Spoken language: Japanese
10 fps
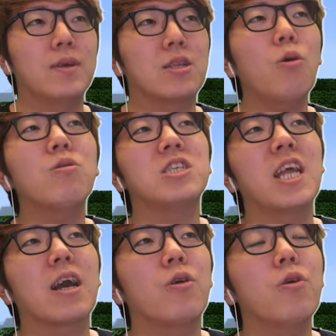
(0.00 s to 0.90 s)
まあ、当時
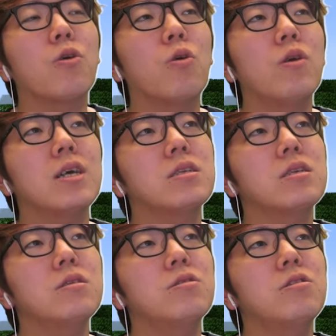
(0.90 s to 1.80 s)
ね、この
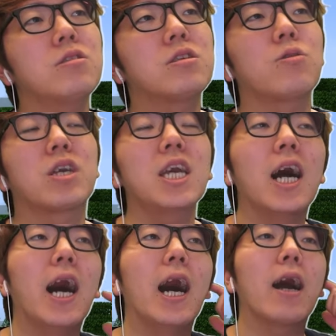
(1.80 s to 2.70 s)
コーラスフルーツの木
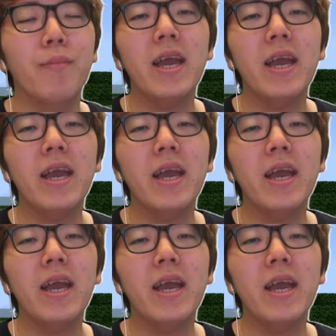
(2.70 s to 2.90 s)
が